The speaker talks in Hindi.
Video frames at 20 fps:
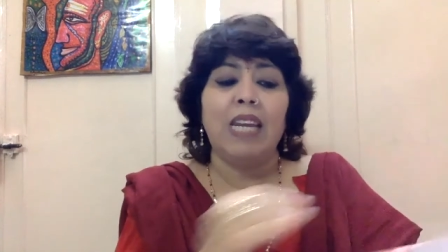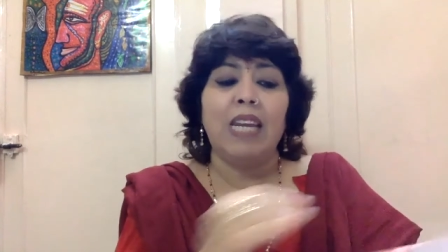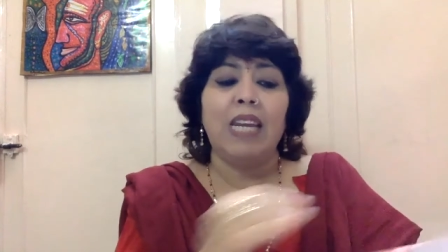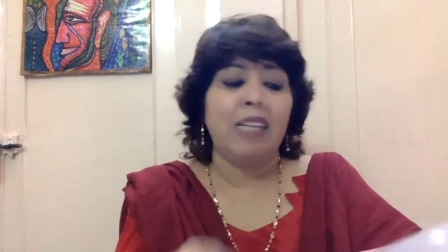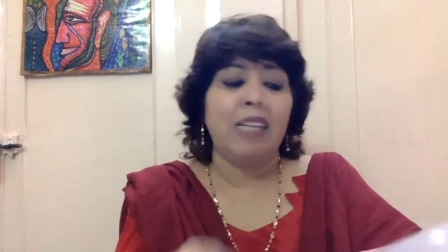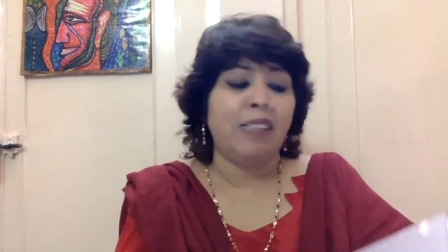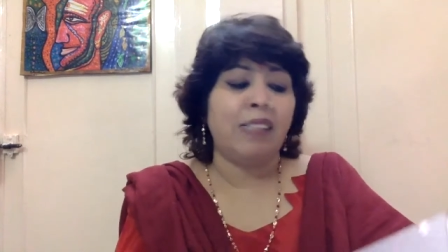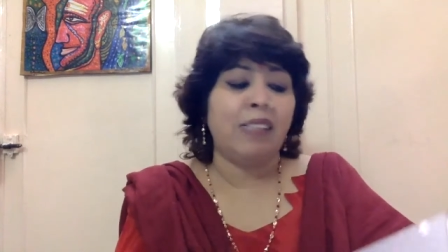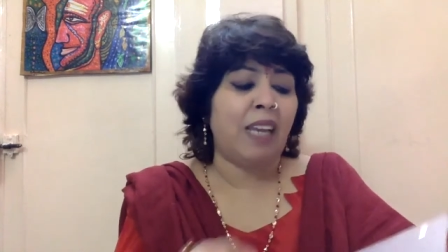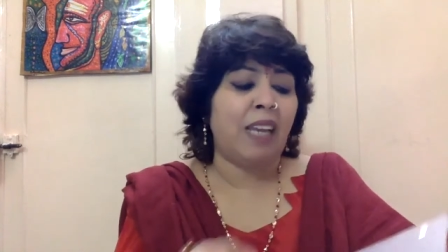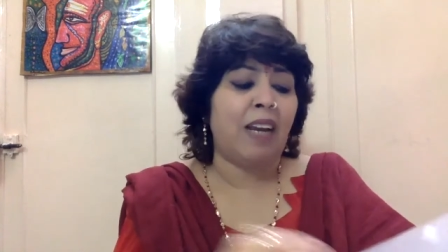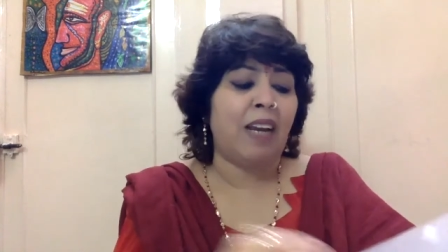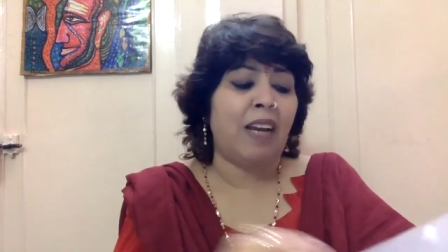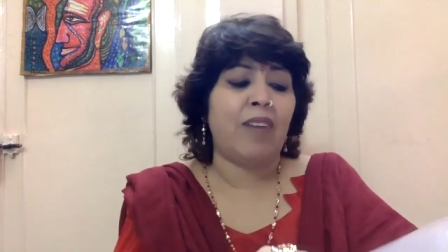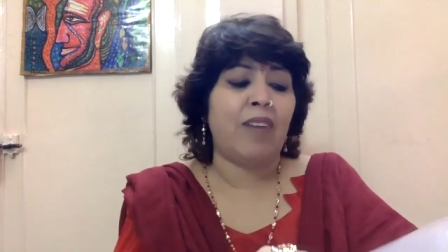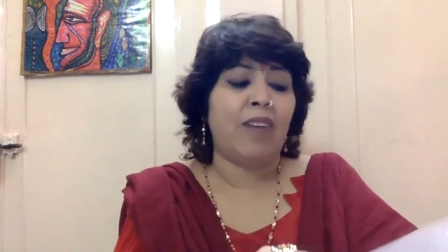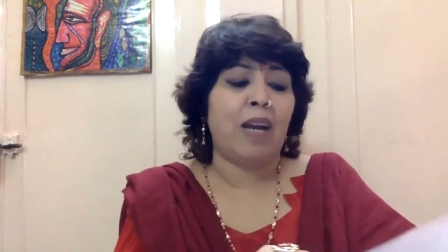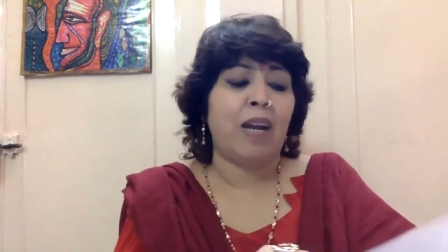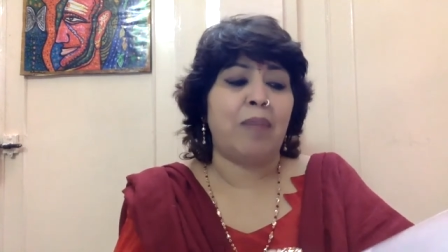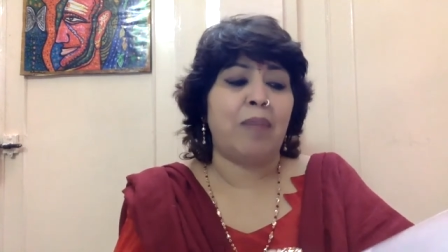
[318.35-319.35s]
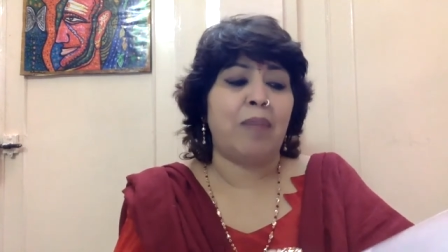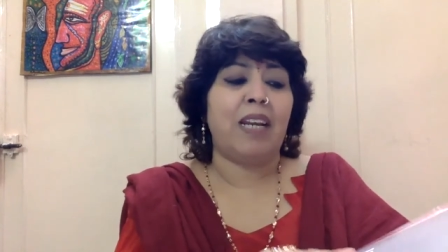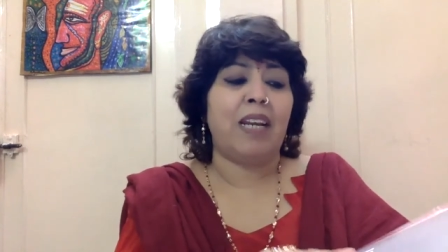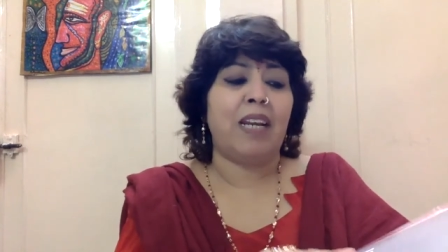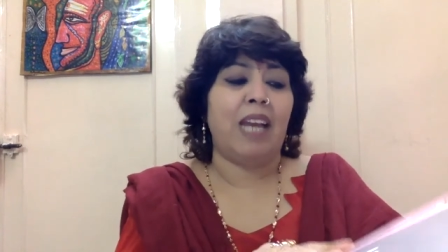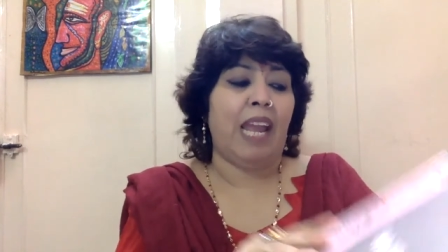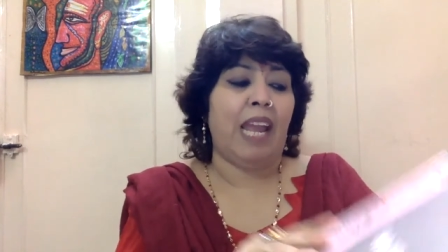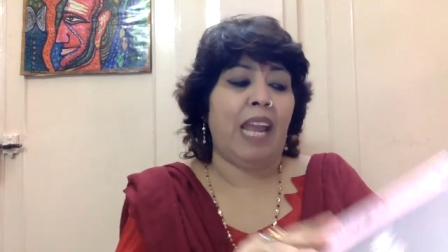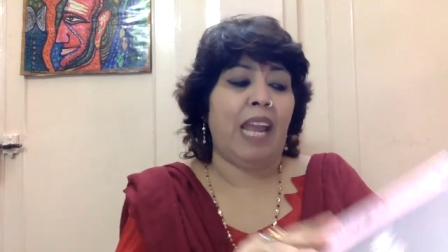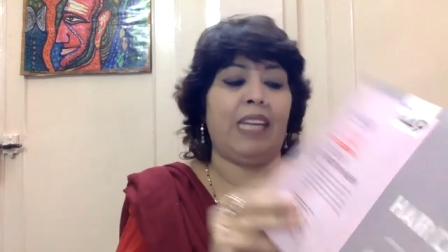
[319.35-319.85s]
इसके अलावा हमारा
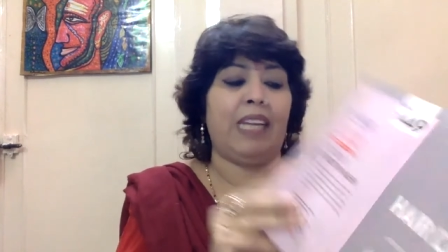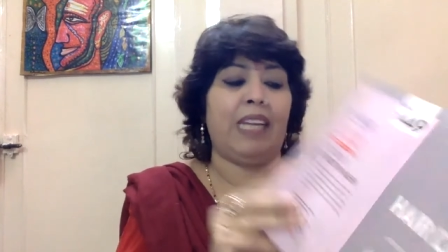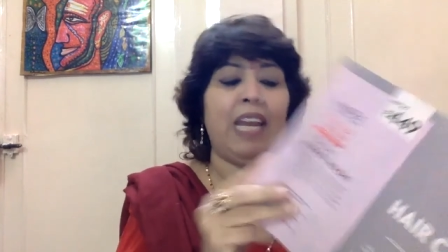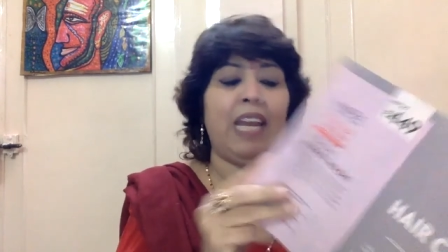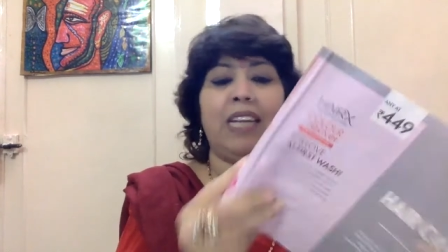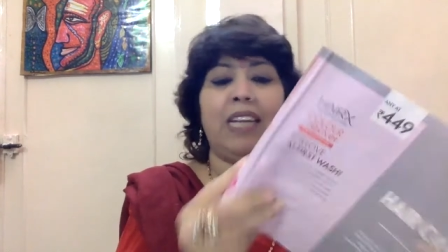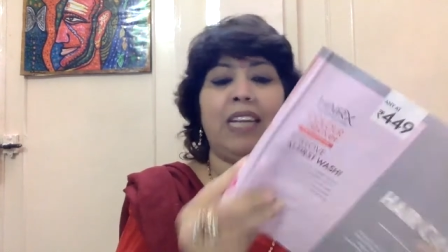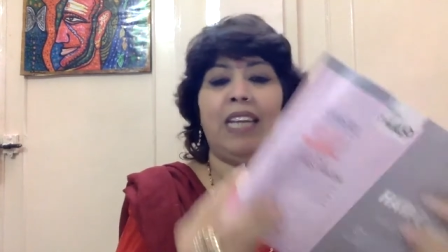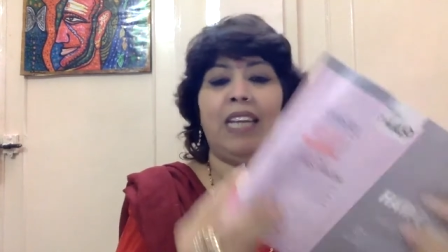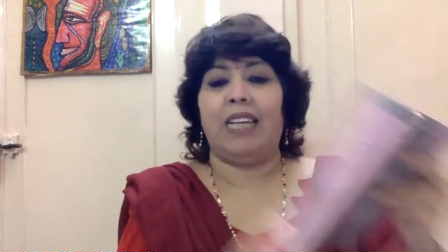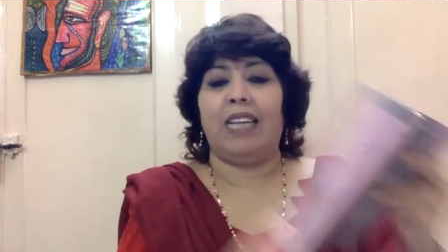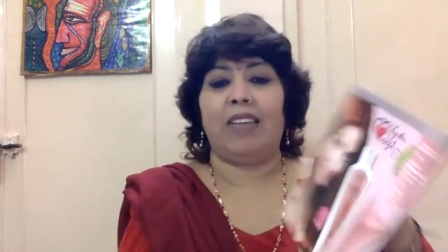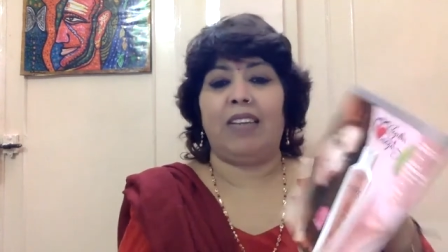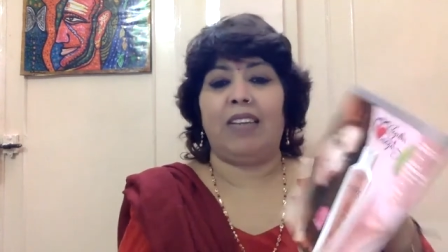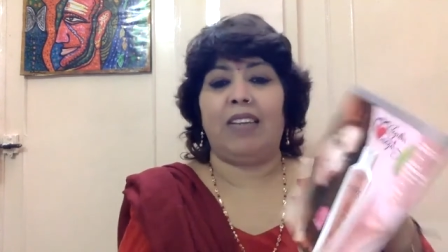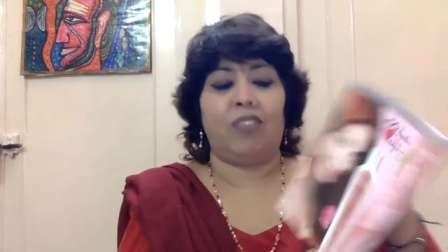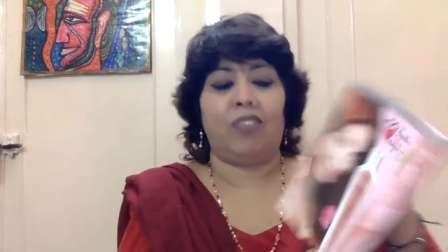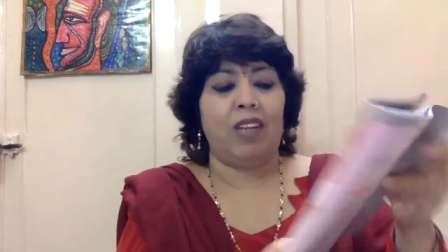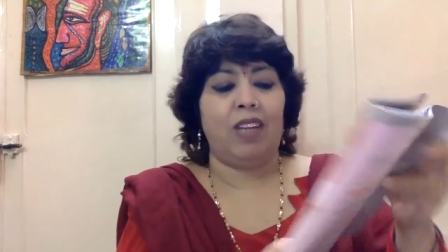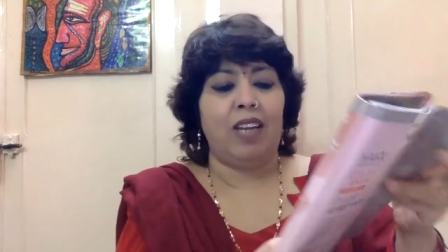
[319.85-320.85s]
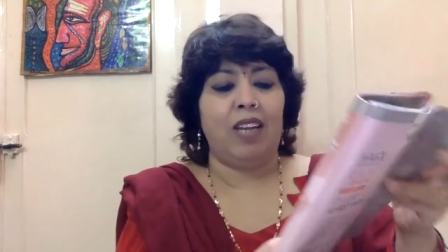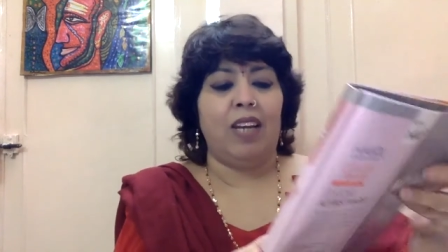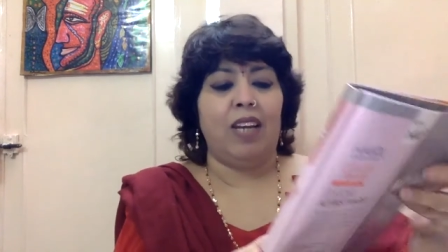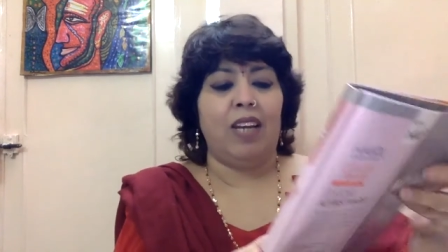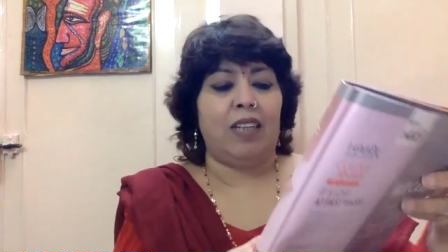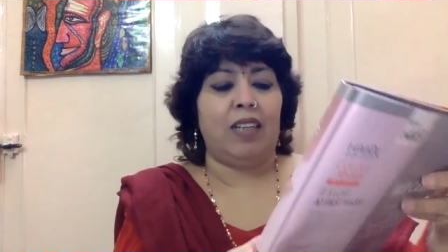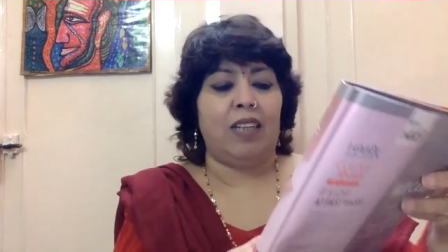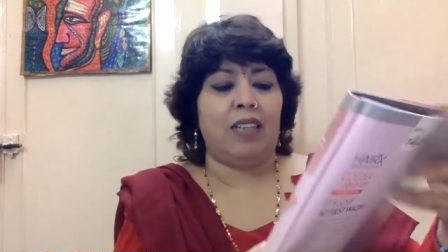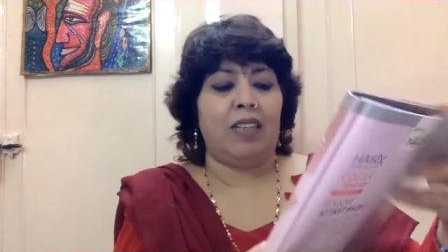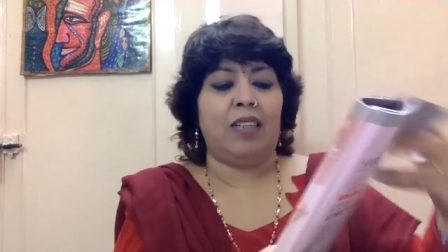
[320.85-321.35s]
हेयर केयर की रेंज
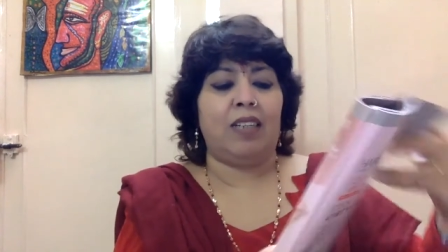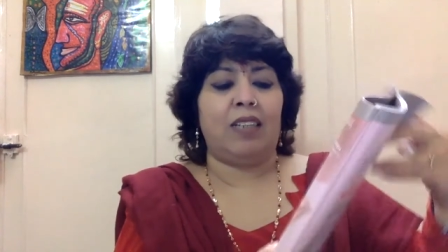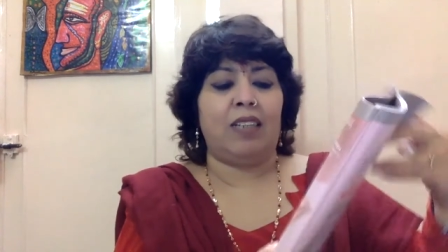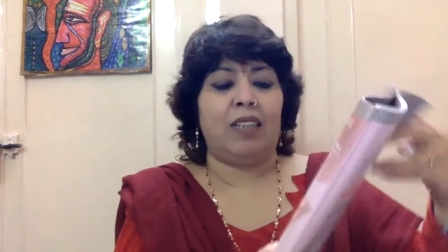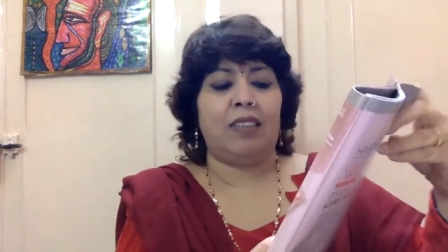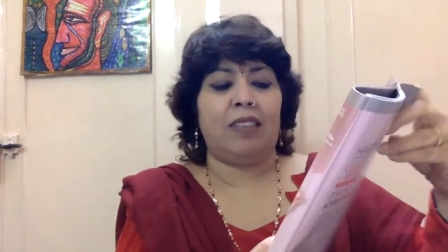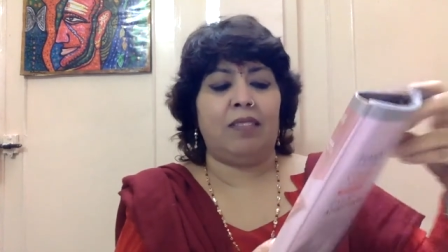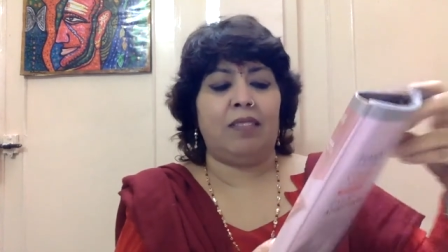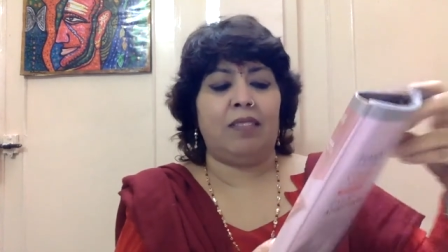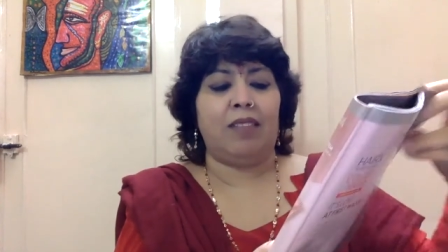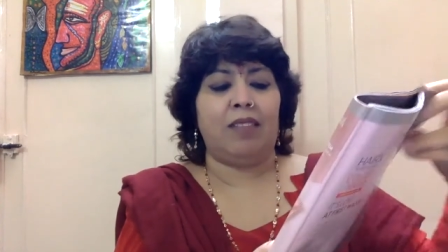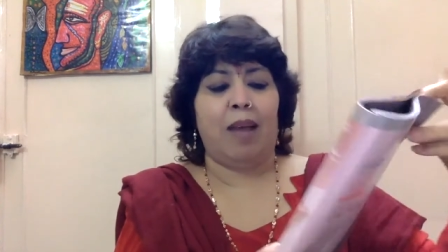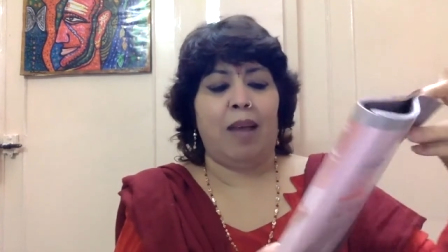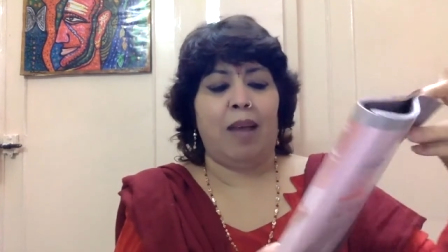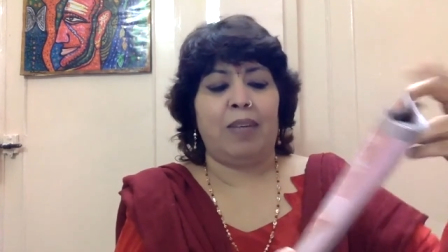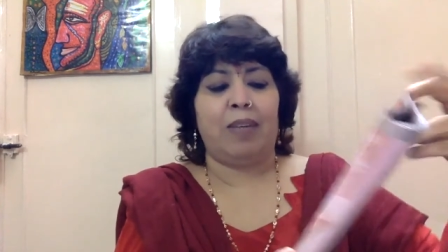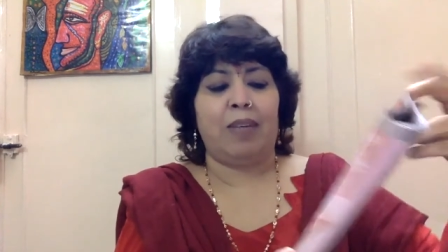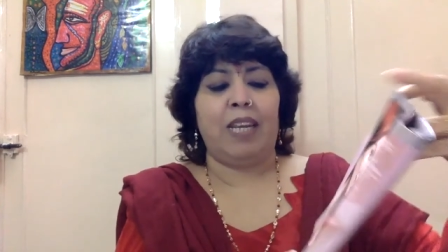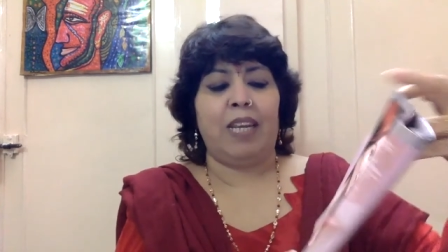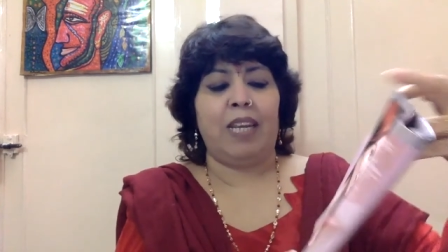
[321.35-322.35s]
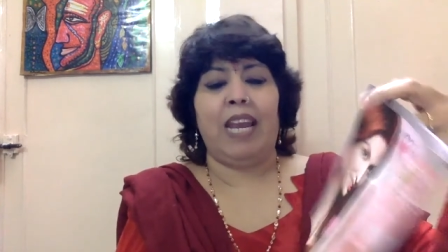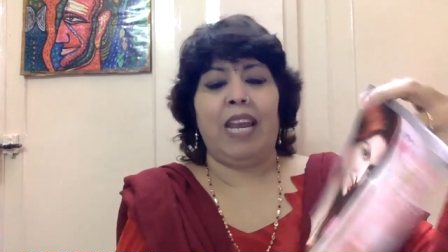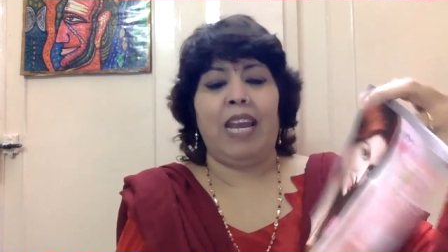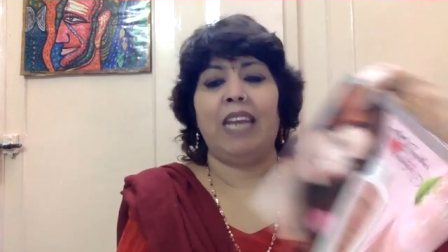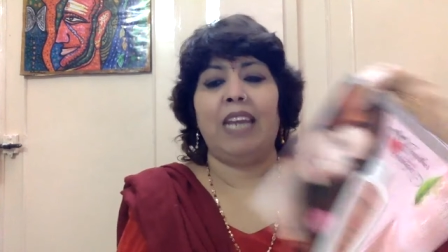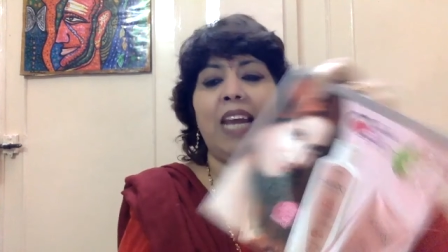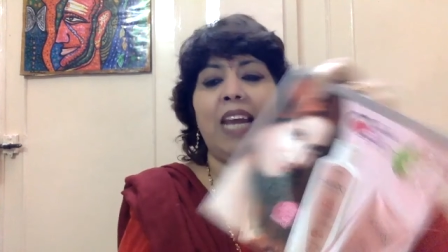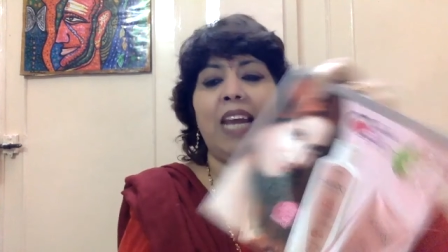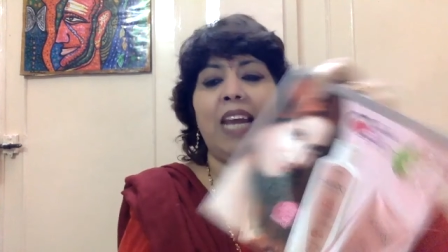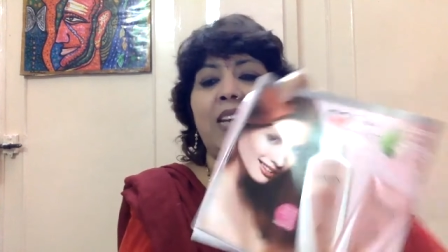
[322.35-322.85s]
आ, आपकी हेयर केयर की